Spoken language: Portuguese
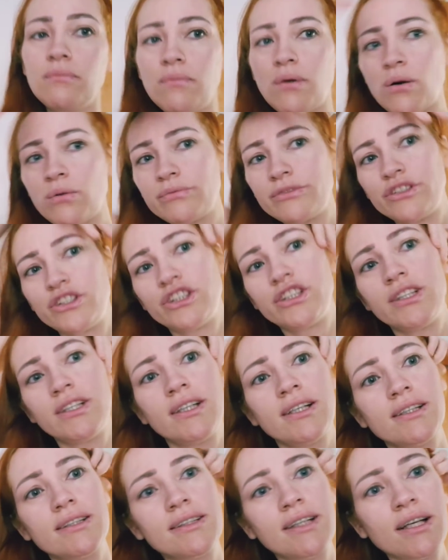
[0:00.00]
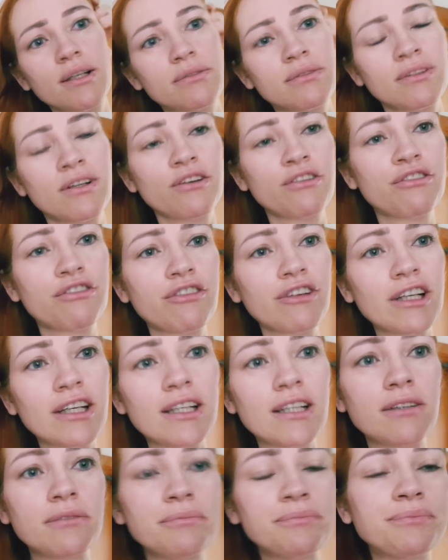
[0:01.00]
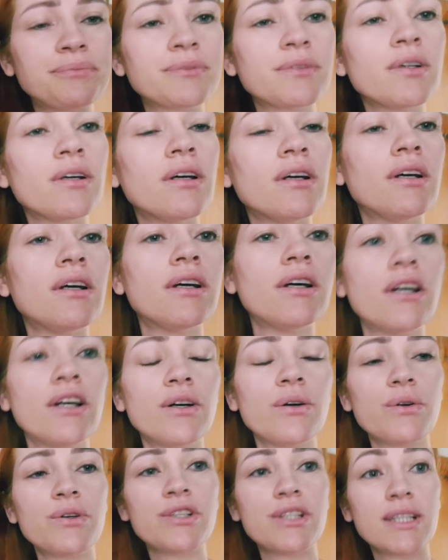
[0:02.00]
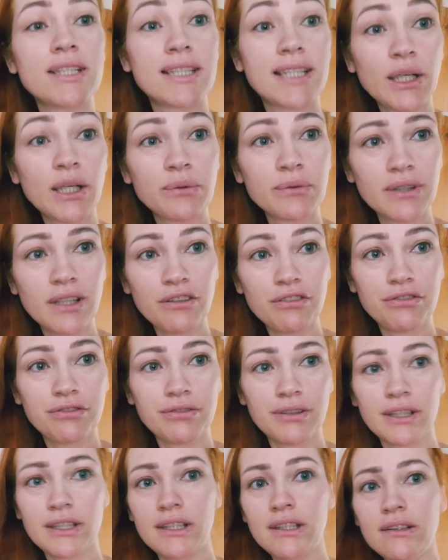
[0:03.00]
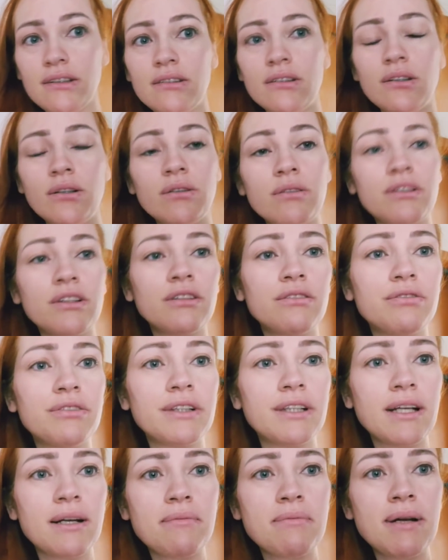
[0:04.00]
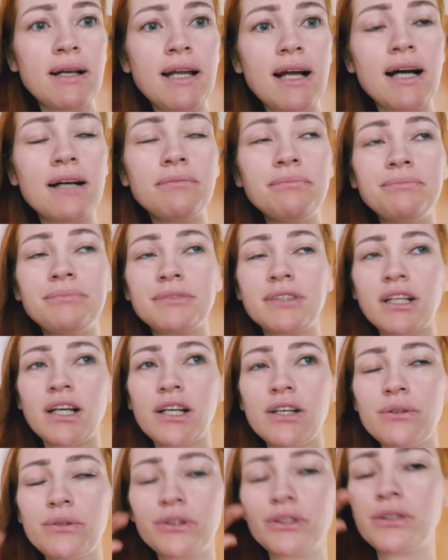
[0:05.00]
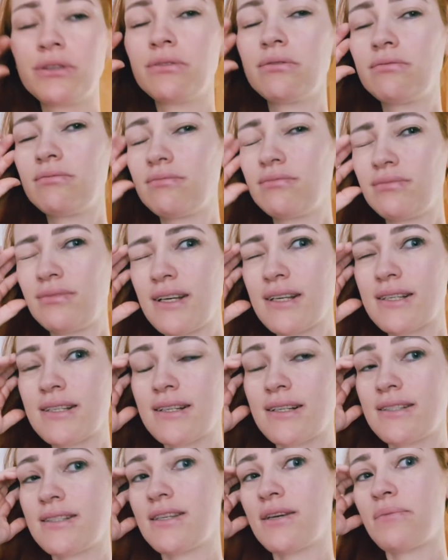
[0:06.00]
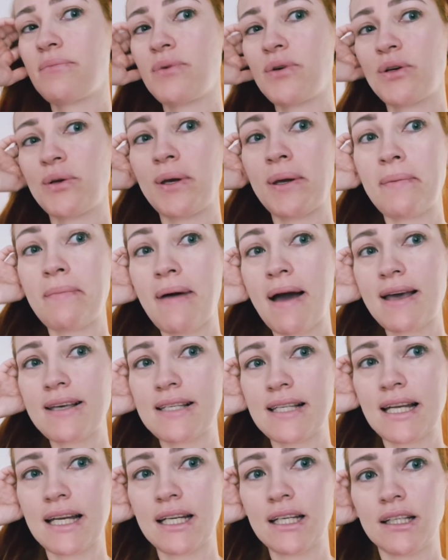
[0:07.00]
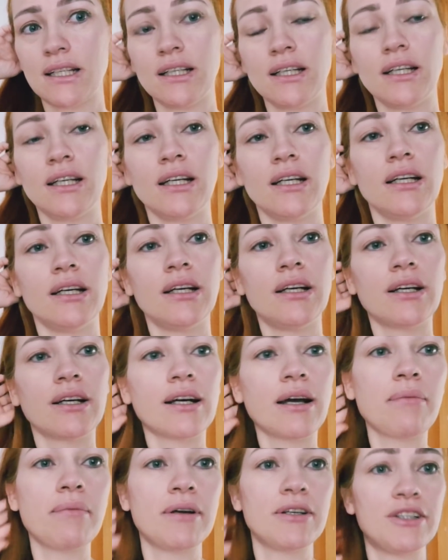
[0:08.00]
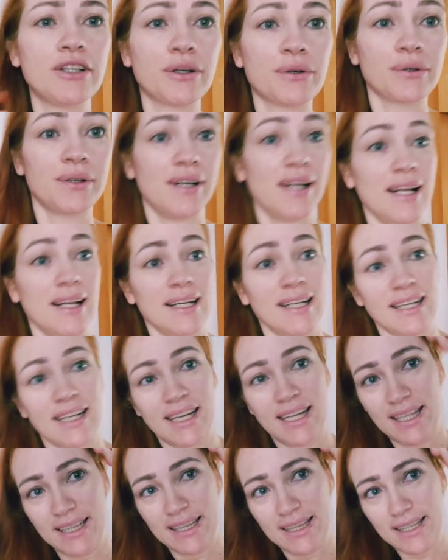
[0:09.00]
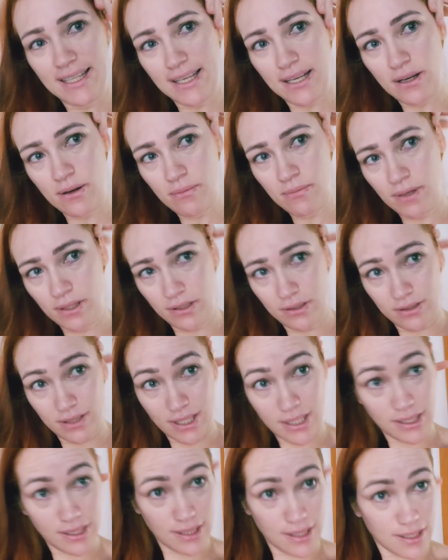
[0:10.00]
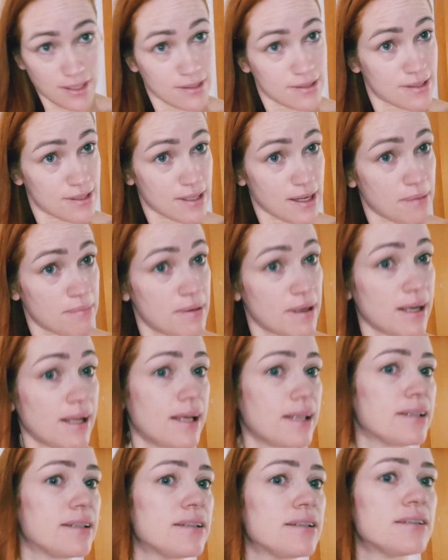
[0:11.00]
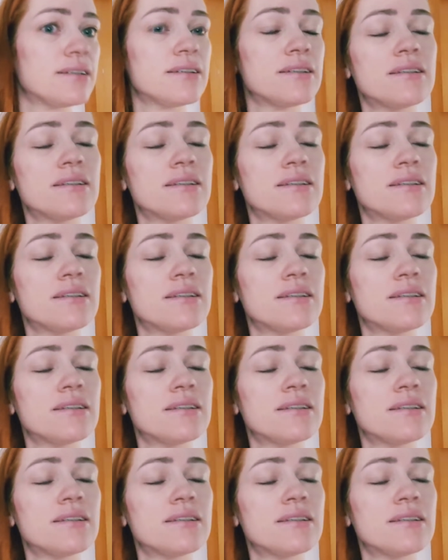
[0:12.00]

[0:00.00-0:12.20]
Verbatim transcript: Bom dia, segunda-feira. Hoje é segunda-feira. Ontem eu fui trabalhar, aí hoje eu descansei um pouquinho mais, né? Acabei de acordar, literalmente, toda descabelada.